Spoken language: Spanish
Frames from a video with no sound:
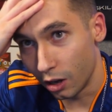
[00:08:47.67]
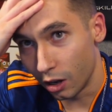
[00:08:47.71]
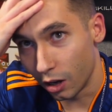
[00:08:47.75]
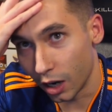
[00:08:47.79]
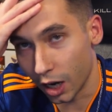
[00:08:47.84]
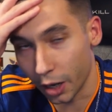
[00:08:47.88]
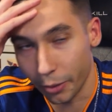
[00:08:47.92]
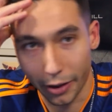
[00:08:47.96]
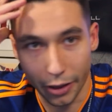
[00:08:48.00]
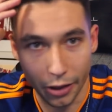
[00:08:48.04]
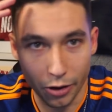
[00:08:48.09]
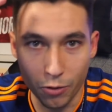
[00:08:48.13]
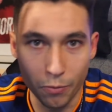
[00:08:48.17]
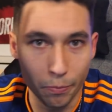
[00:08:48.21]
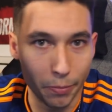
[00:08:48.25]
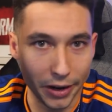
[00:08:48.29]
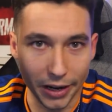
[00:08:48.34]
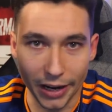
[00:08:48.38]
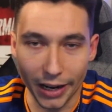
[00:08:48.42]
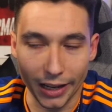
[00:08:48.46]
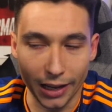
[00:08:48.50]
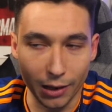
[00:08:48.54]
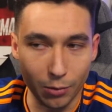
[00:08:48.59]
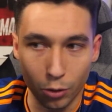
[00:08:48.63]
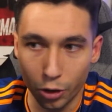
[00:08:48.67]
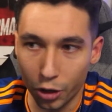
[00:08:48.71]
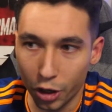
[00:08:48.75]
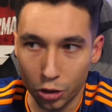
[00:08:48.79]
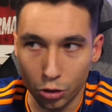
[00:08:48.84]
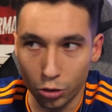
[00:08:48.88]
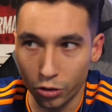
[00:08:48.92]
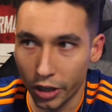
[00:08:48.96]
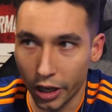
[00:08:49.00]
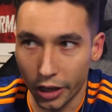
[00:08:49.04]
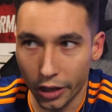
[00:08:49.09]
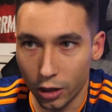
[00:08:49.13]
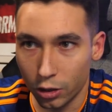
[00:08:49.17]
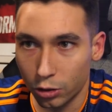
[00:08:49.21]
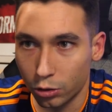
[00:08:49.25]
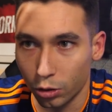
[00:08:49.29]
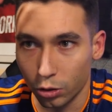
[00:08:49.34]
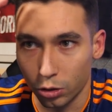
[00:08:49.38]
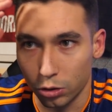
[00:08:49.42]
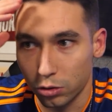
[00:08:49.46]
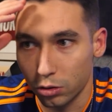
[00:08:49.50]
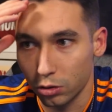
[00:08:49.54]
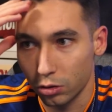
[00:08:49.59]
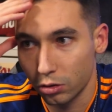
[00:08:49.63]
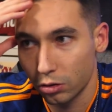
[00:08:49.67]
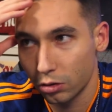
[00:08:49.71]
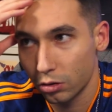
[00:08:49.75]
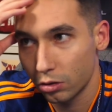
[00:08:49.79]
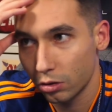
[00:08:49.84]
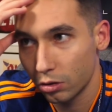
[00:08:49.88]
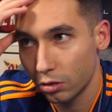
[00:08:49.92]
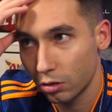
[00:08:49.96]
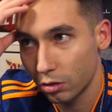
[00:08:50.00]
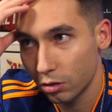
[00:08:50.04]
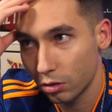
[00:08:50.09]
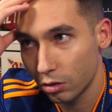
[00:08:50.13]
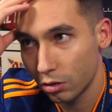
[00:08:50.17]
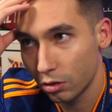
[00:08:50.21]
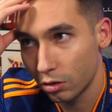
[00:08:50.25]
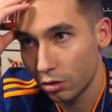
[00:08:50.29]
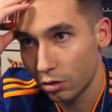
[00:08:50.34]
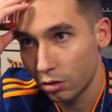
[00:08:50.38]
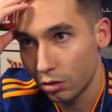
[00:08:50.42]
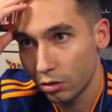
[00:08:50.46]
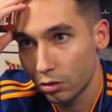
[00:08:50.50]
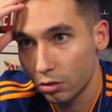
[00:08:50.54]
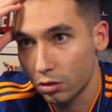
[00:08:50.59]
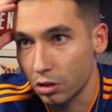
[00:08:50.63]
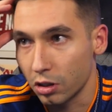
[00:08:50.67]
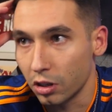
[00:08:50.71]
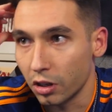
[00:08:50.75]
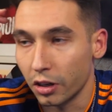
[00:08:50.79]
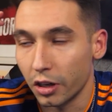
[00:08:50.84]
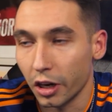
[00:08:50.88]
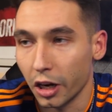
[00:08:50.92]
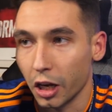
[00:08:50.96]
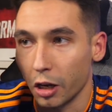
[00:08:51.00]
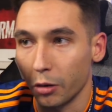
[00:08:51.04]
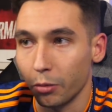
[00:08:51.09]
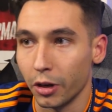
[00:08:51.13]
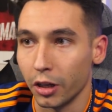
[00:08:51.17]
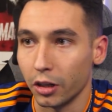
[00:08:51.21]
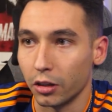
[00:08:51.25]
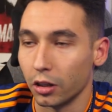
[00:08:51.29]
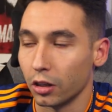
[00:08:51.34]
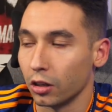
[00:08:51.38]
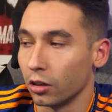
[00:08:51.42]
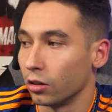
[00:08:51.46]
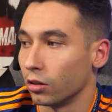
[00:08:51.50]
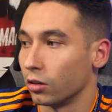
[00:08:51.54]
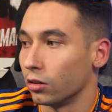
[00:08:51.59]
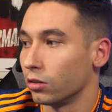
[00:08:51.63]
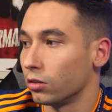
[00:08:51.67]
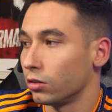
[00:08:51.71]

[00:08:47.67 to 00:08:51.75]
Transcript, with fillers: Le va a dar un parraque a Modric un día de estos. Es increíble, tío.